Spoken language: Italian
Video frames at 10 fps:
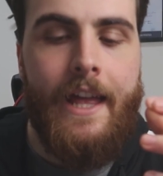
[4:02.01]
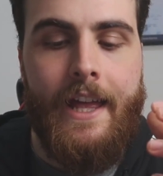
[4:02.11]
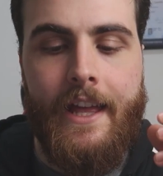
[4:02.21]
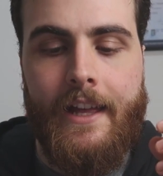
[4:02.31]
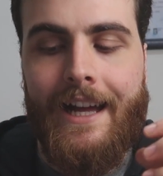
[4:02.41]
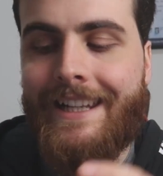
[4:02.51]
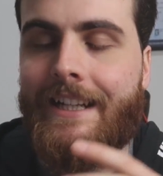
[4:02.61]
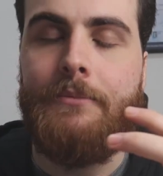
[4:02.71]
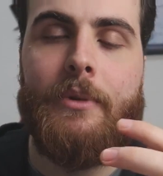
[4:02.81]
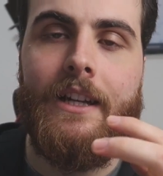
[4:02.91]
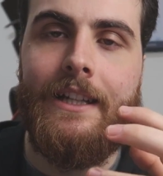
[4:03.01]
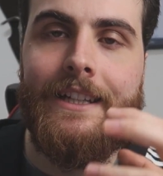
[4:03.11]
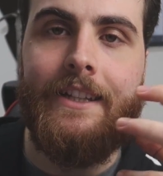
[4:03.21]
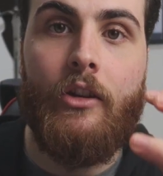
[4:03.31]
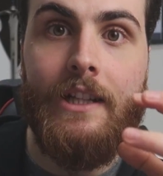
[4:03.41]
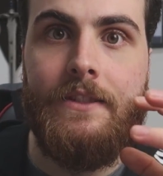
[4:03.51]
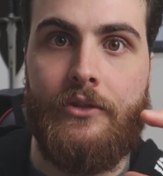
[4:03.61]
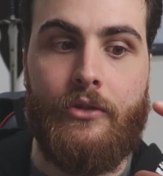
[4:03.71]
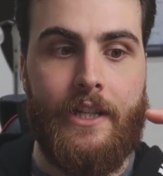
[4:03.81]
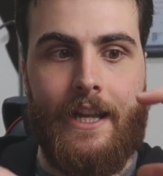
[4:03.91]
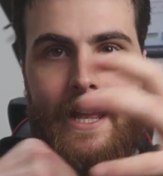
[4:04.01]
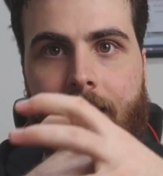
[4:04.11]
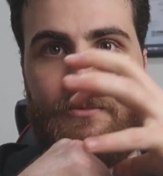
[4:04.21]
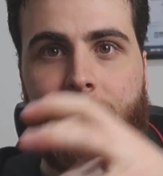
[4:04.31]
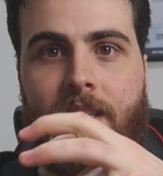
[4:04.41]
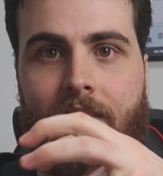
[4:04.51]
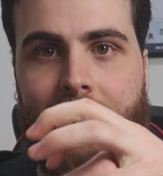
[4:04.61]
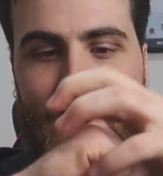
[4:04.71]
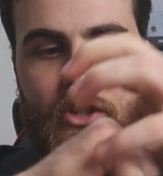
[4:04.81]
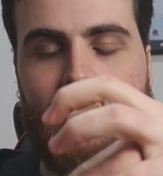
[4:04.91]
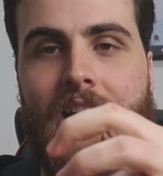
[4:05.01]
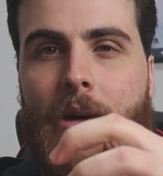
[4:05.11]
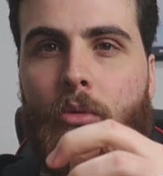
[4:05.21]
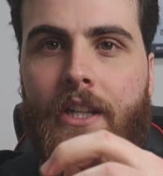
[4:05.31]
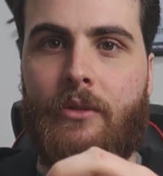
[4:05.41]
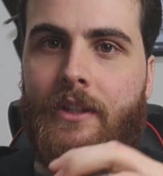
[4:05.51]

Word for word: eh, alle, ri- alle, articolazioni e ai rispettivi accettaboli,